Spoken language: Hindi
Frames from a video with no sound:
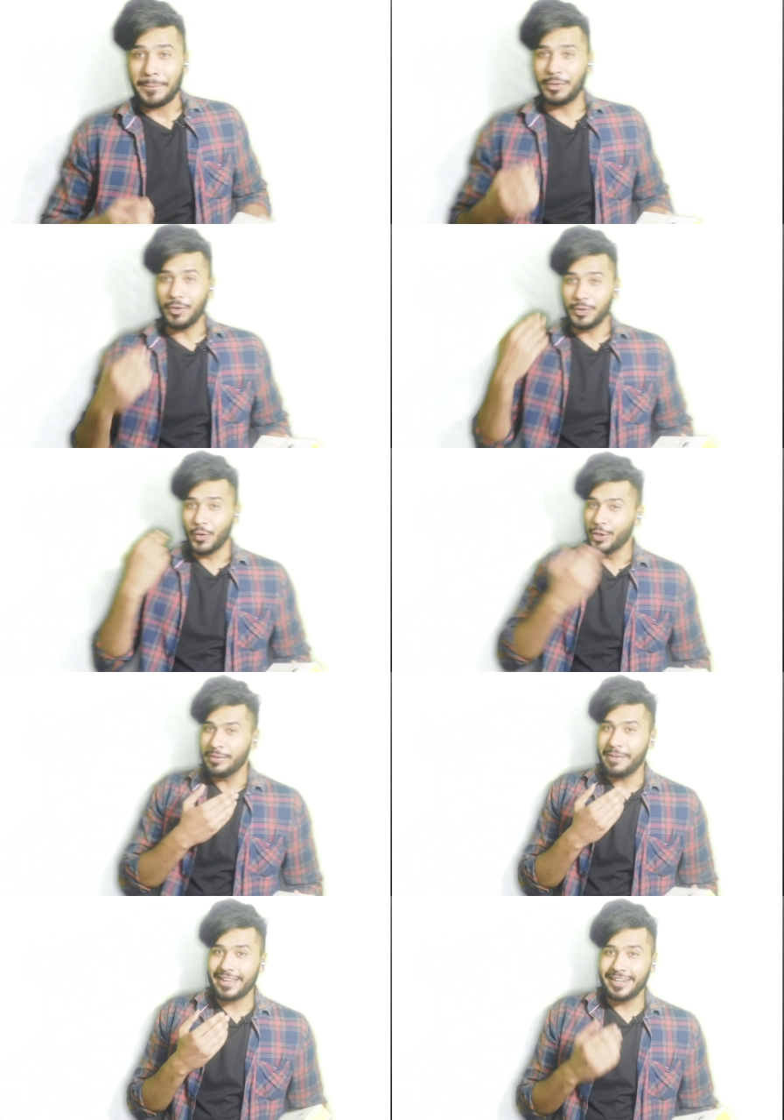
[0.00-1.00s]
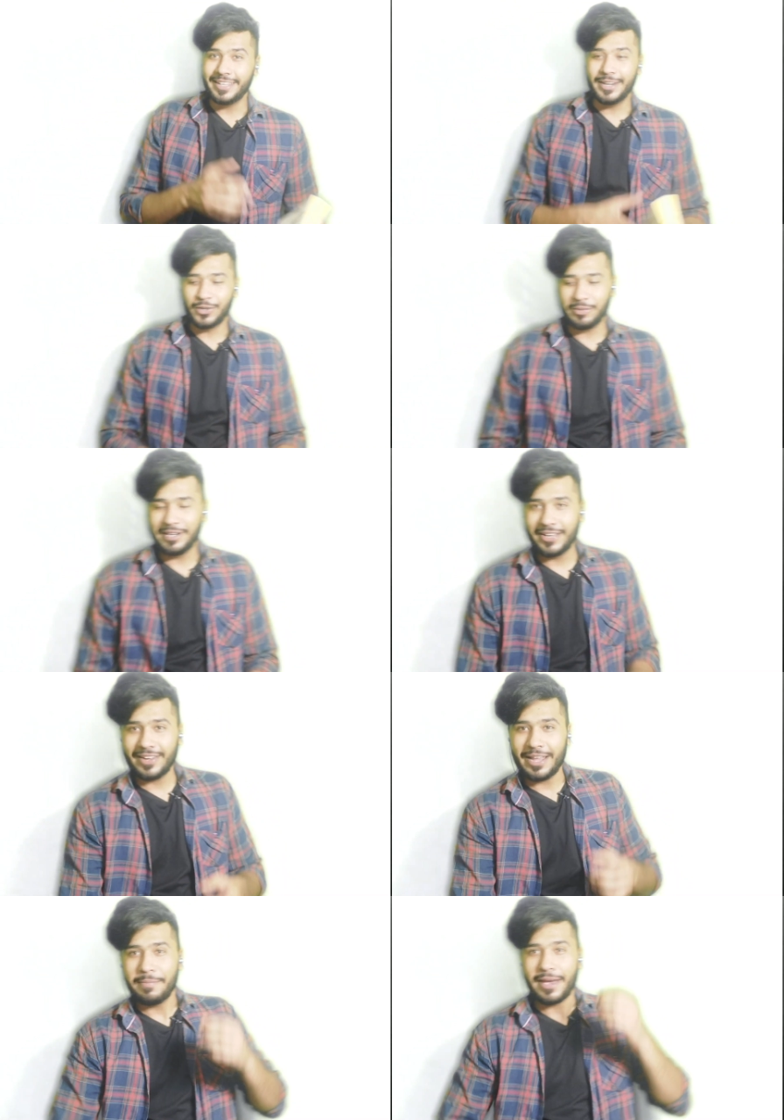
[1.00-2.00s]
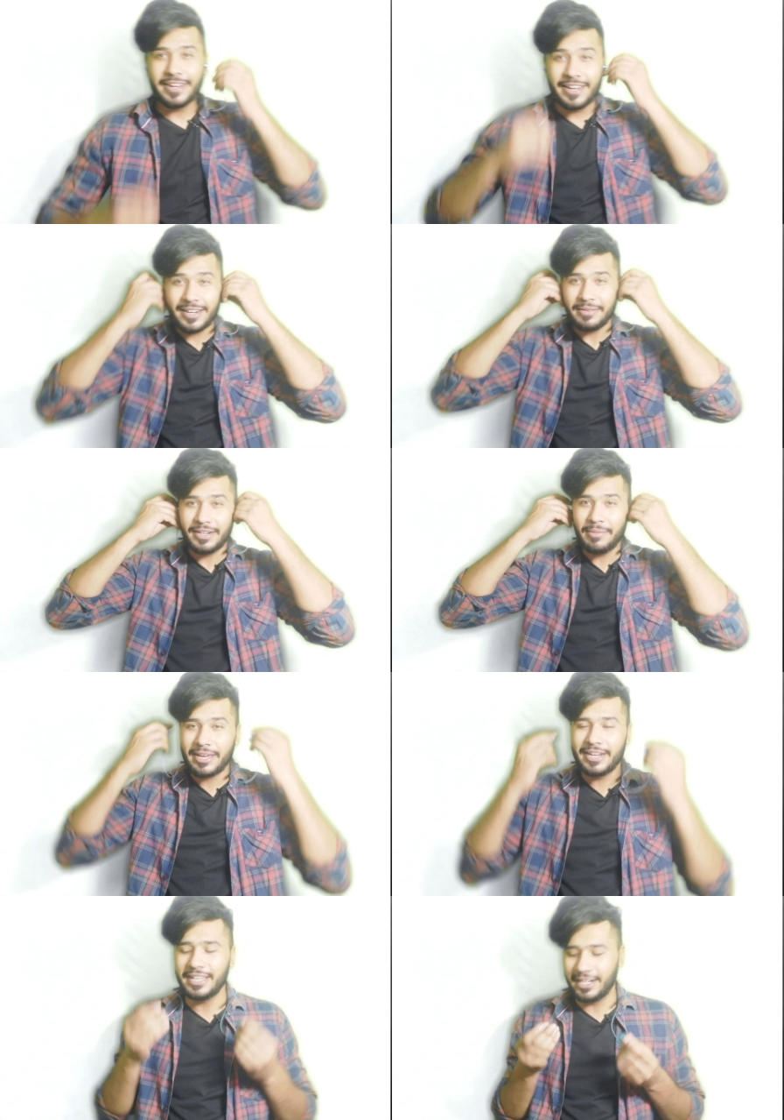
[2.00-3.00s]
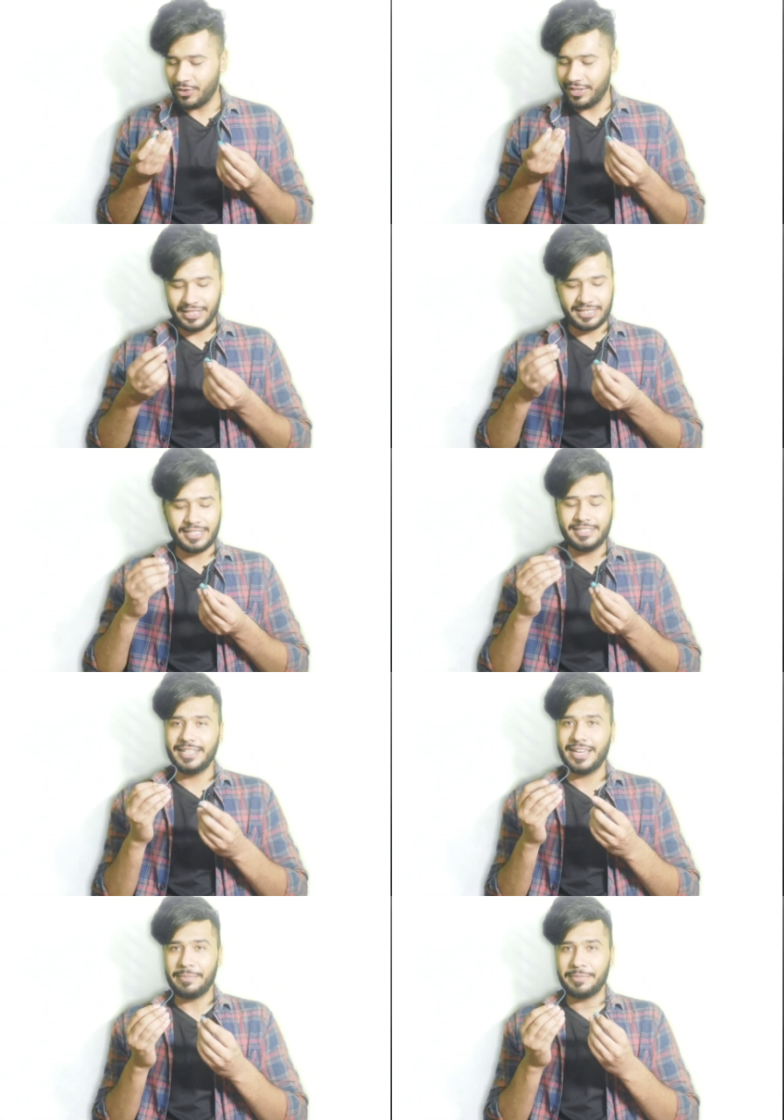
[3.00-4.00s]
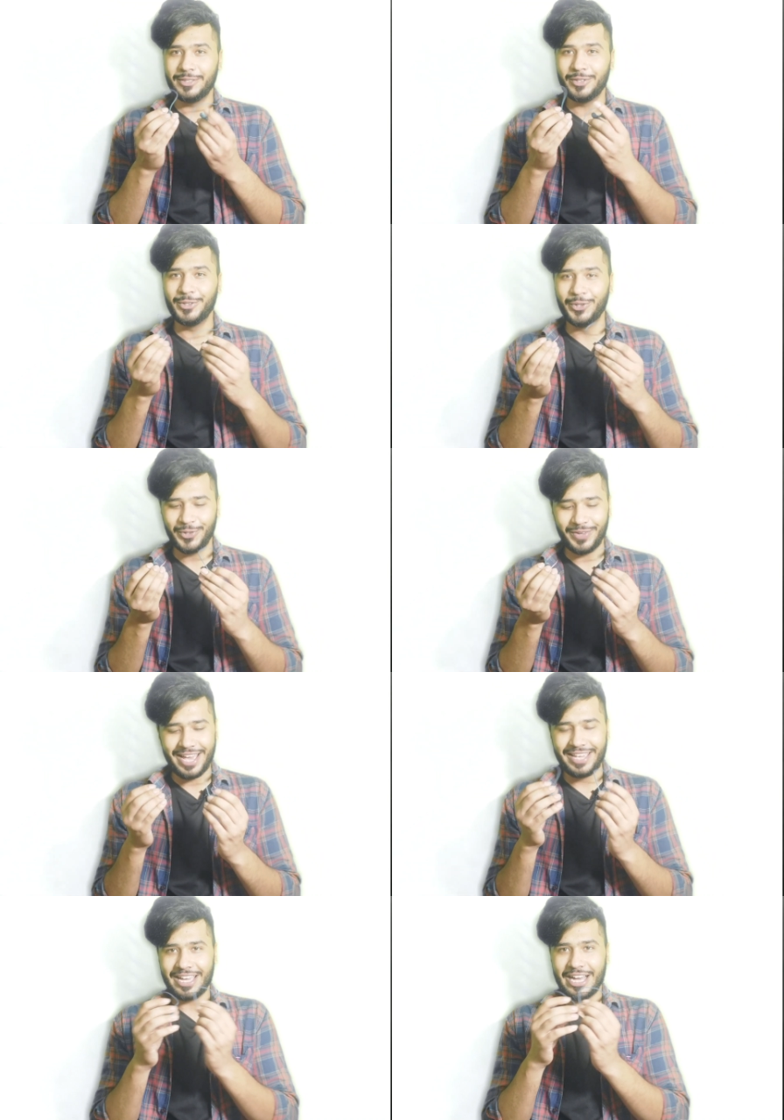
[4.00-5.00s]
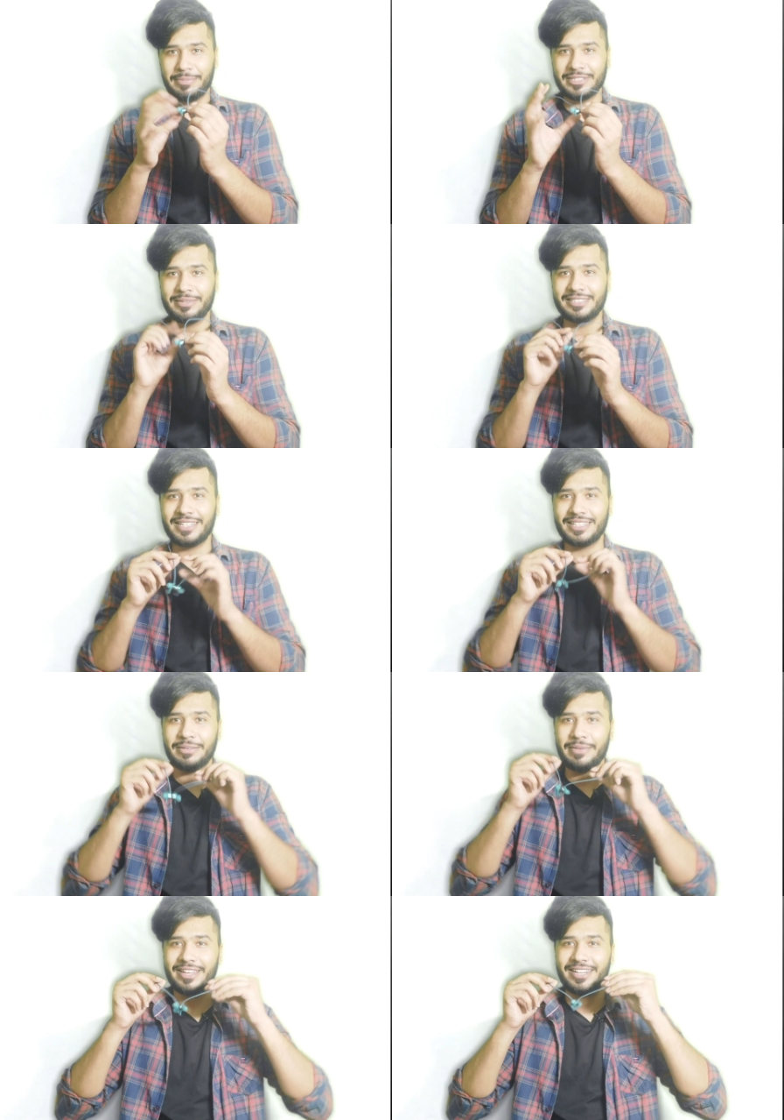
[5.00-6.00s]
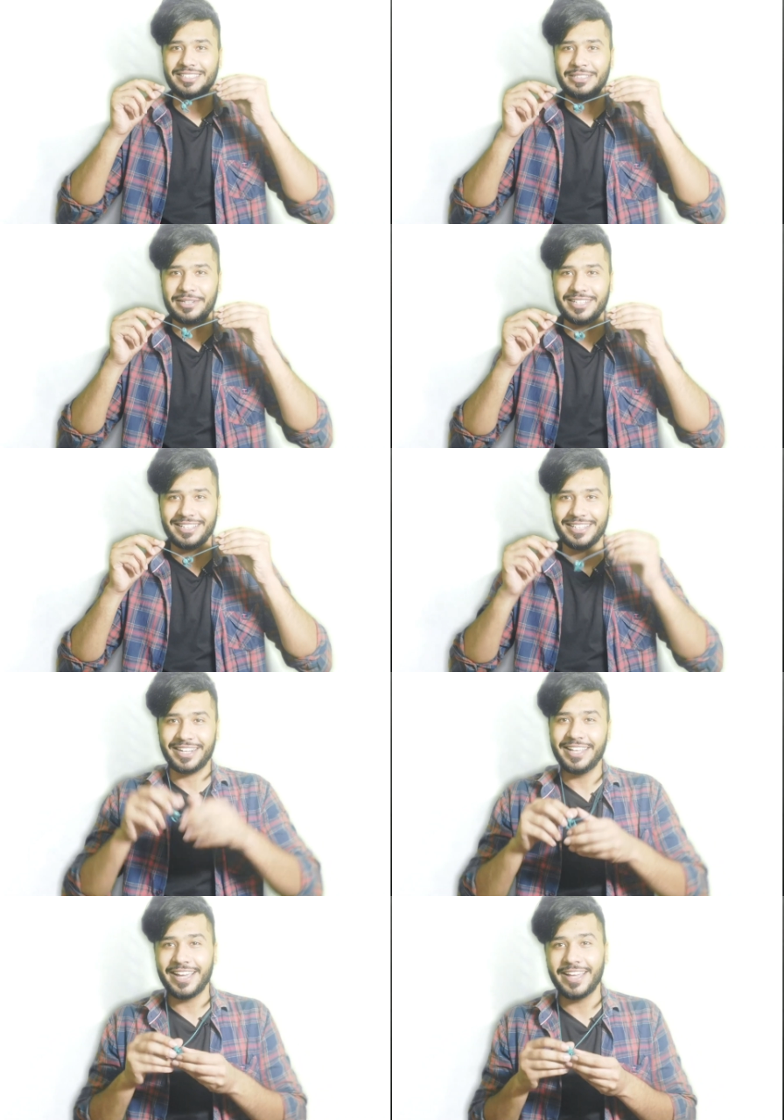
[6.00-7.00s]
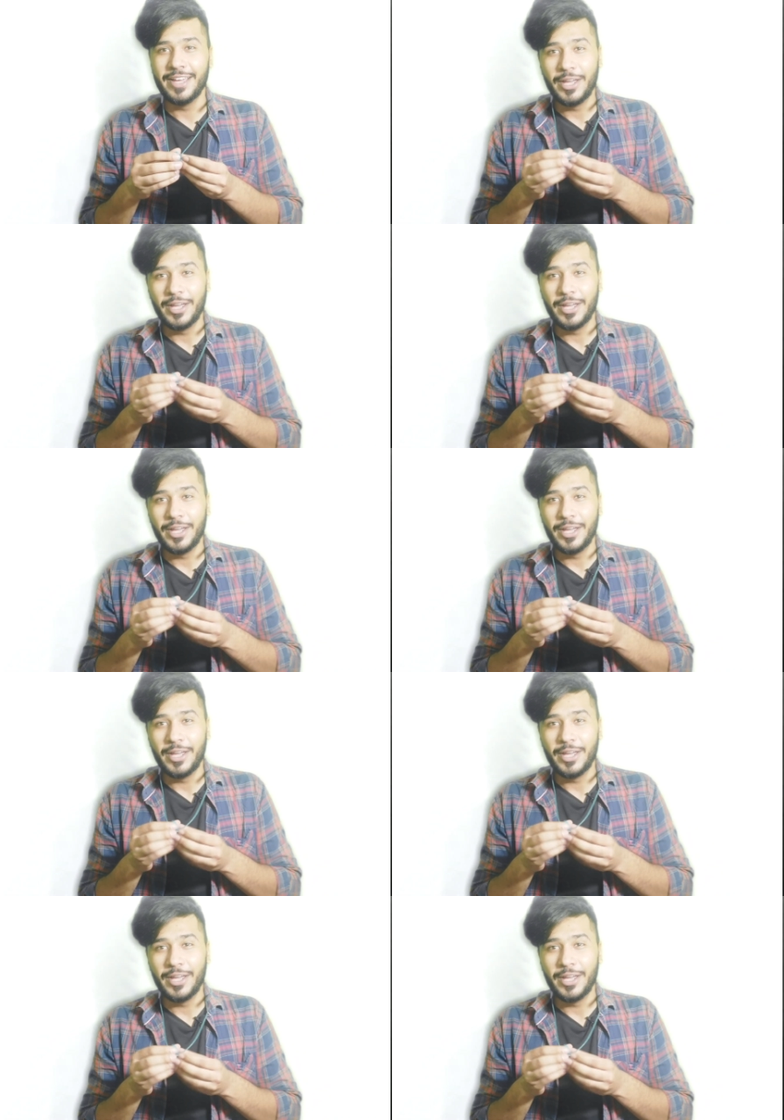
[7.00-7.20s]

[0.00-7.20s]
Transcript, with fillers: तो दोनों में मैग्नेटिक कंट्रोल मिलने वाला है मैग्नेटिक मैग्नेटिक कंट्रोल इन द सेंस ये आपकी जो दोनों है ये आपस में इस तरह से मैग्नेट से चिपक जाती है ठीक है